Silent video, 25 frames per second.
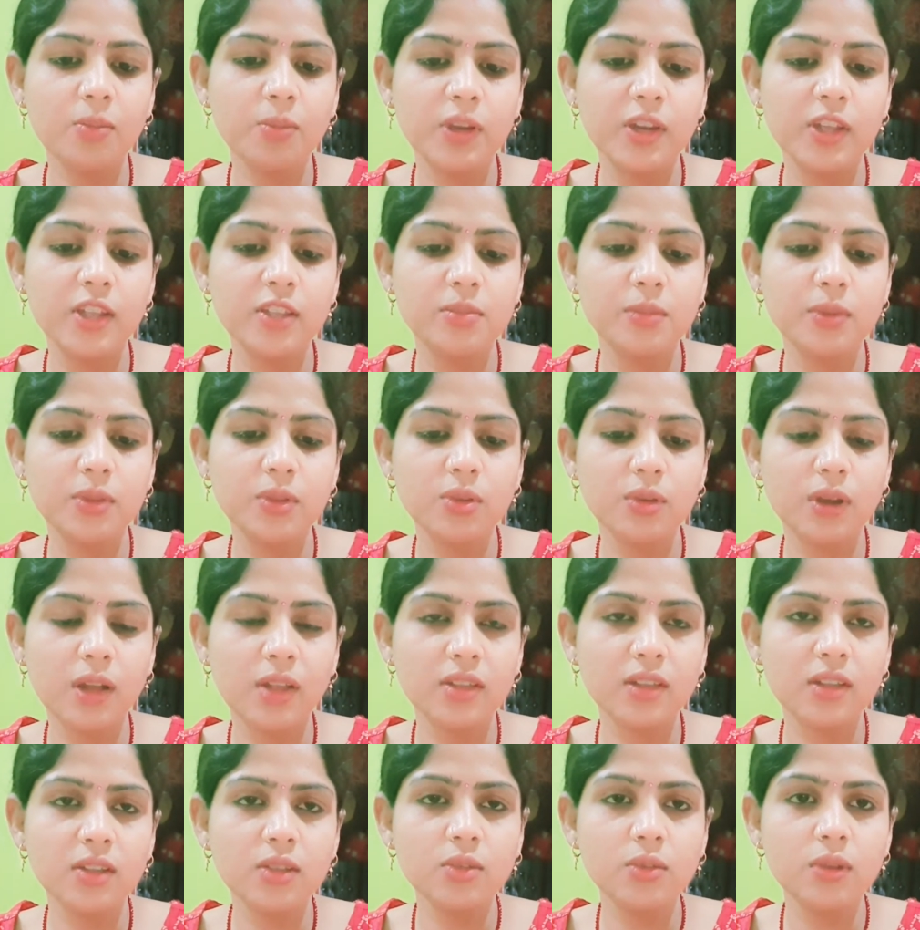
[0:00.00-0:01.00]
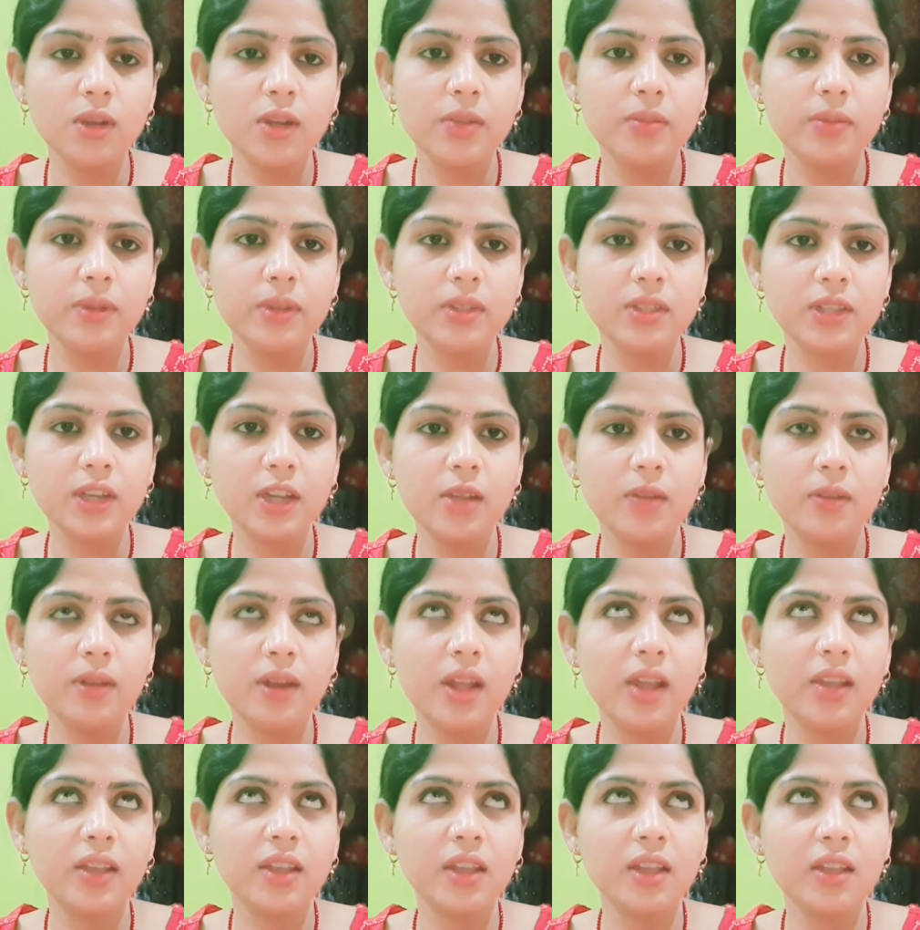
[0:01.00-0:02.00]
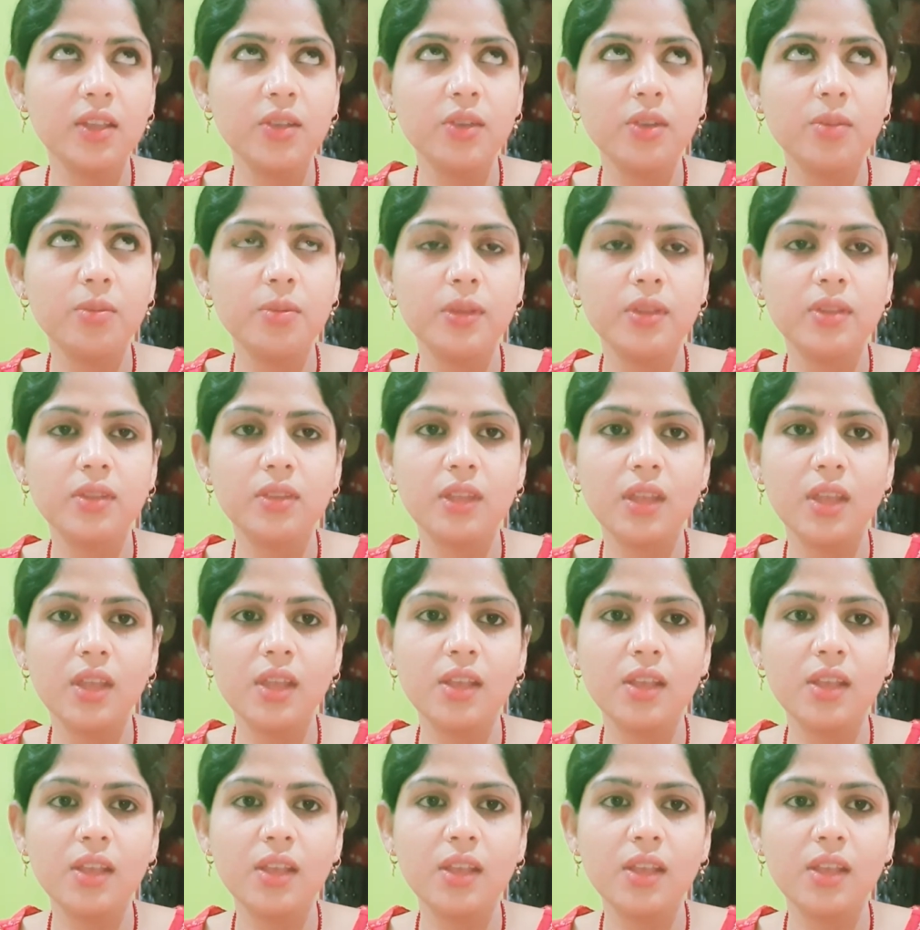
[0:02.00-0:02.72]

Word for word: फ्रिज में थोड़ा सा तो वही फिश करी बनाएंगे क्योंकि फिश